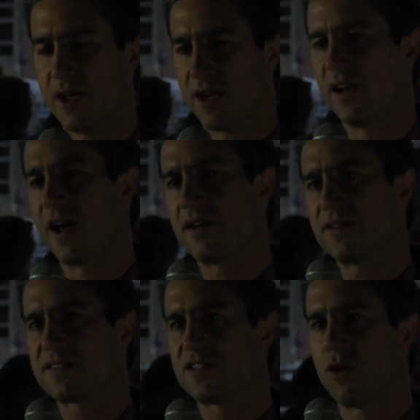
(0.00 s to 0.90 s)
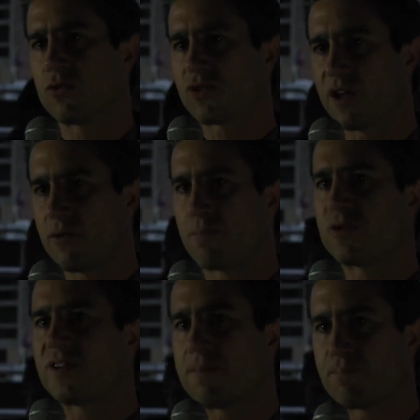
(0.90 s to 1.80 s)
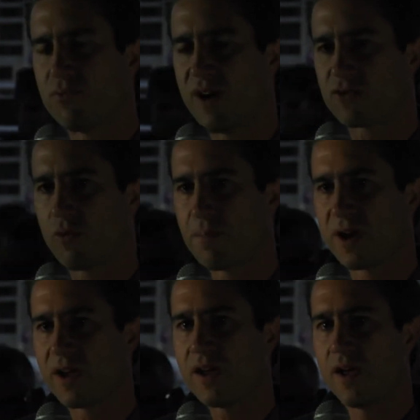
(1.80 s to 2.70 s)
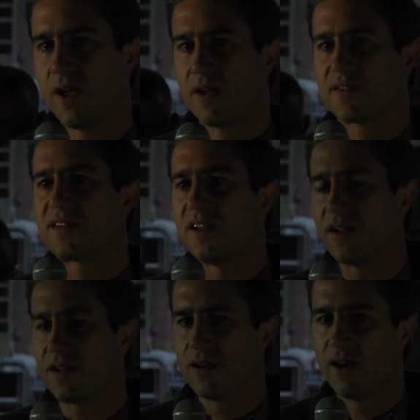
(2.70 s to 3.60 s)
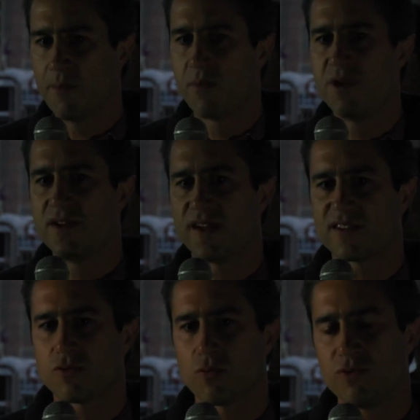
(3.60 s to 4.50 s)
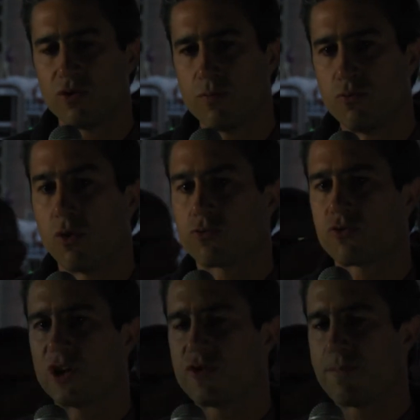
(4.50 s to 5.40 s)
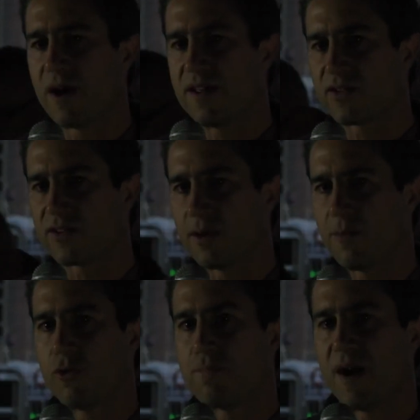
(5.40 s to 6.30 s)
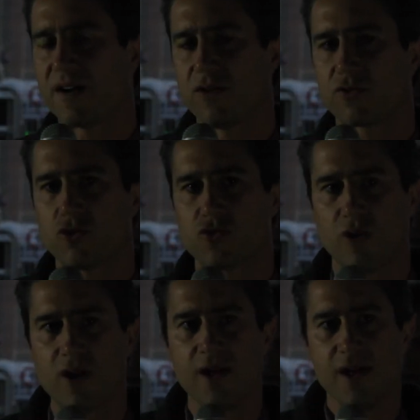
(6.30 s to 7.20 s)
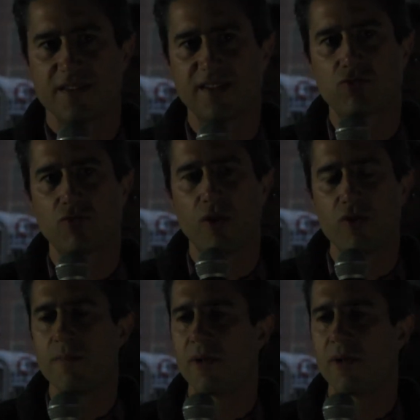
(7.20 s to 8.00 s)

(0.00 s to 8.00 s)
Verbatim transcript: Et là, ce qui est en train de peut-être pouvoir s'opérer, c'est la mobilisation Nuit debout, en tout cas je vais parler essentiellement de Paris et de ce que je vois, c'est souvent une